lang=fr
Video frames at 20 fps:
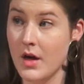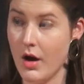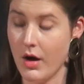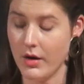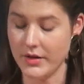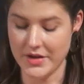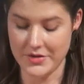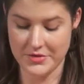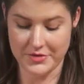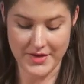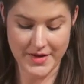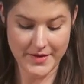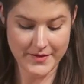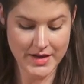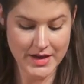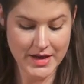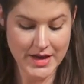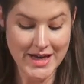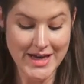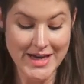En effet,
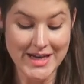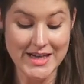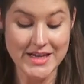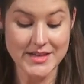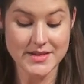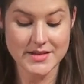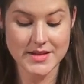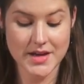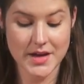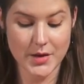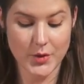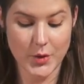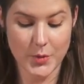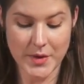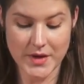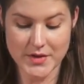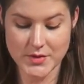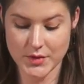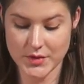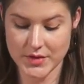les saints
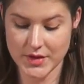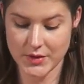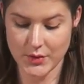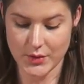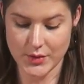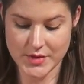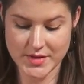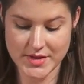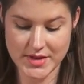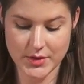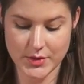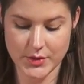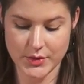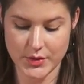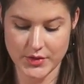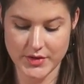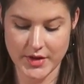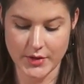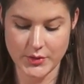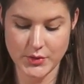représentés dans le cycle
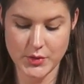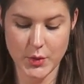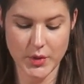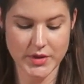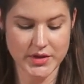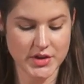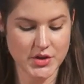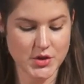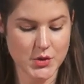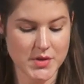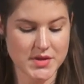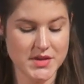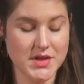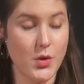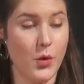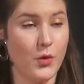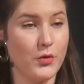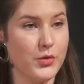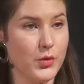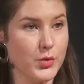de statues ont été choisis
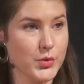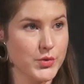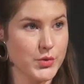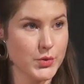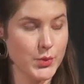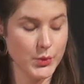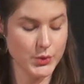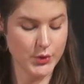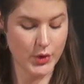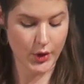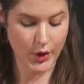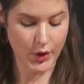en fonction de